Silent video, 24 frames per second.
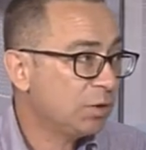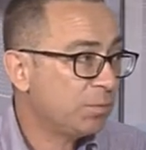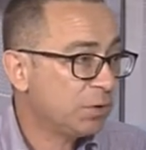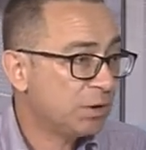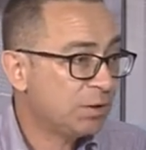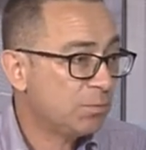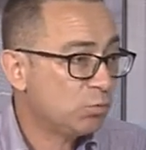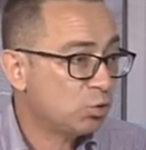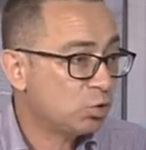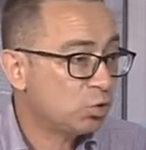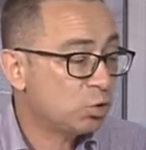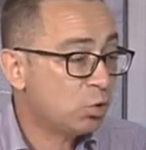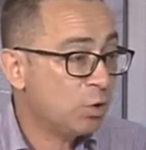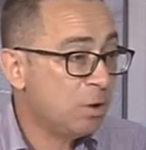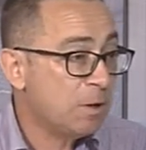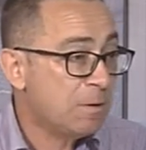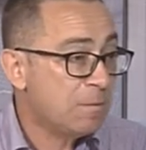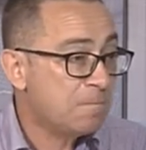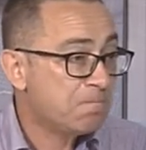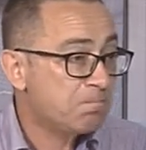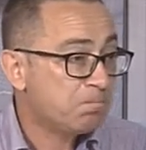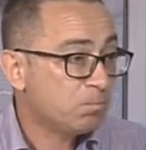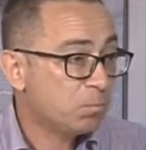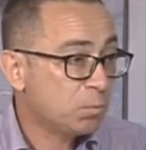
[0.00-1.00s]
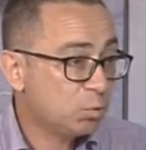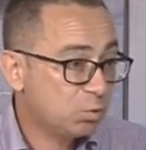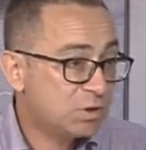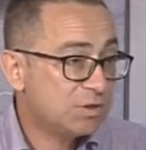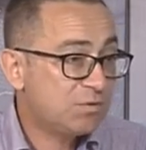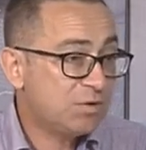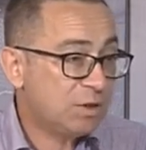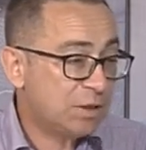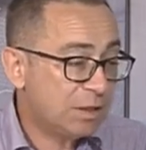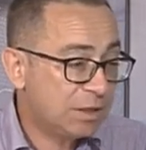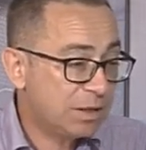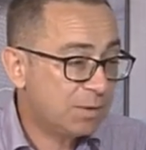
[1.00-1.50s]
Потому что ну,
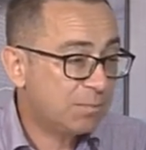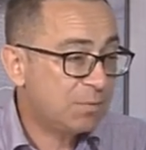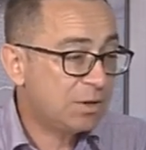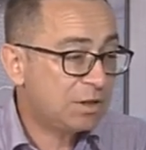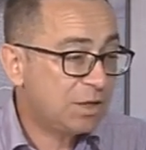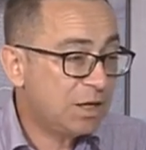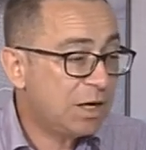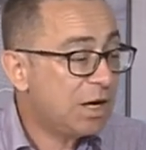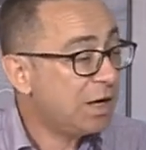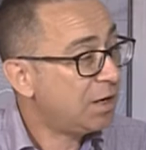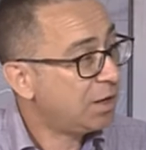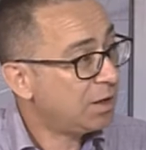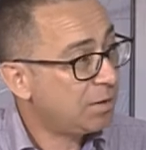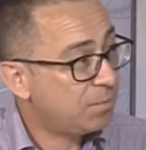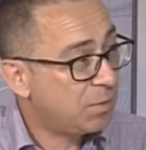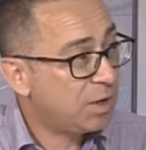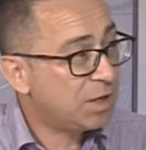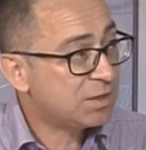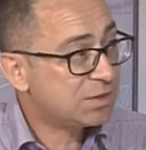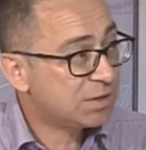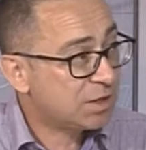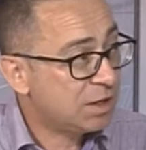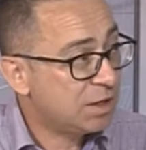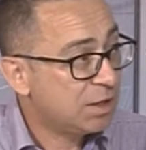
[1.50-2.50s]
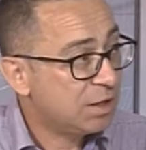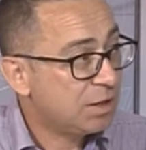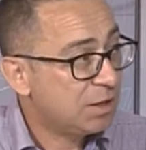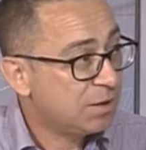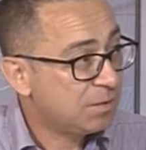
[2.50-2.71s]
действительно материальная база